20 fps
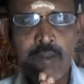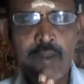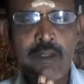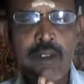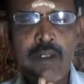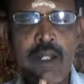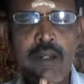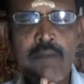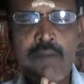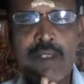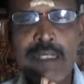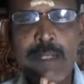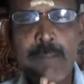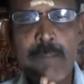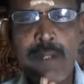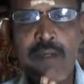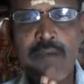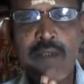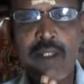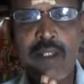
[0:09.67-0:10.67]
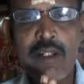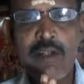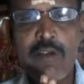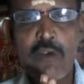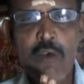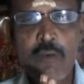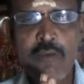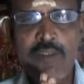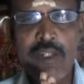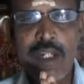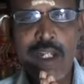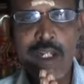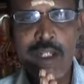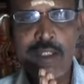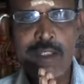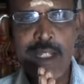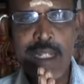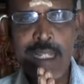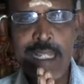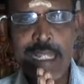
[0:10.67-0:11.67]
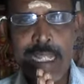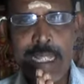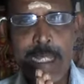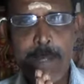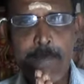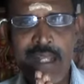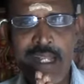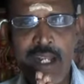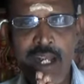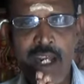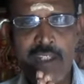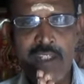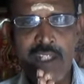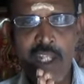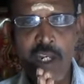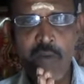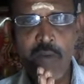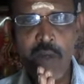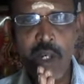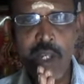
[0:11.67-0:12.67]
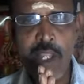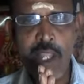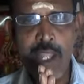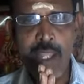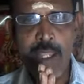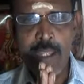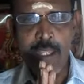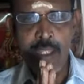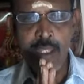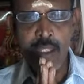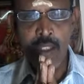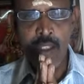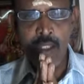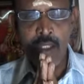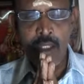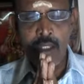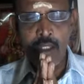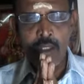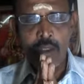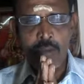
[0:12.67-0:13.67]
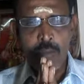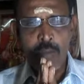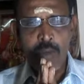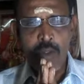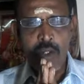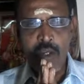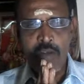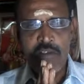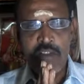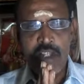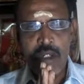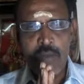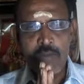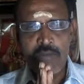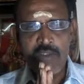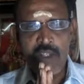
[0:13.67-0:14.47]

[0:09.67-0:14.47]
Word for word: கற்றவித்தை மறவாதிருக்கவும் ஸ்ரீ கந்தனை எமை காத்தருள்வாயே முருகாசரணம்